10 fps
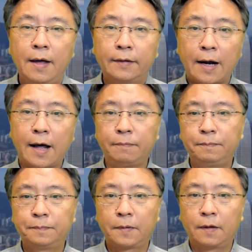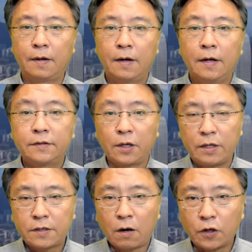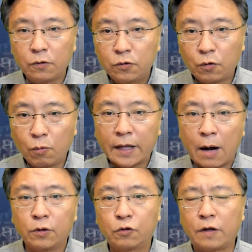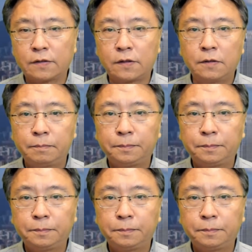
当然，这也会造成中国大陆的损失，